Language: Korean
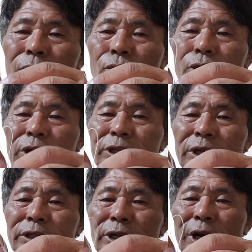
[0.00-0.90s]
여기
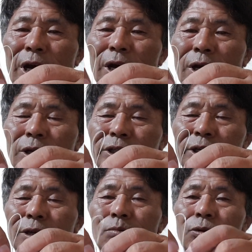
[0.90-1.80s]
자체가
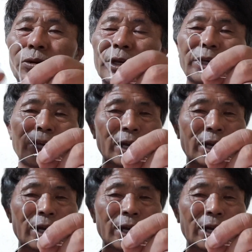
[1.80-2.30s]
지금 뭉긴 게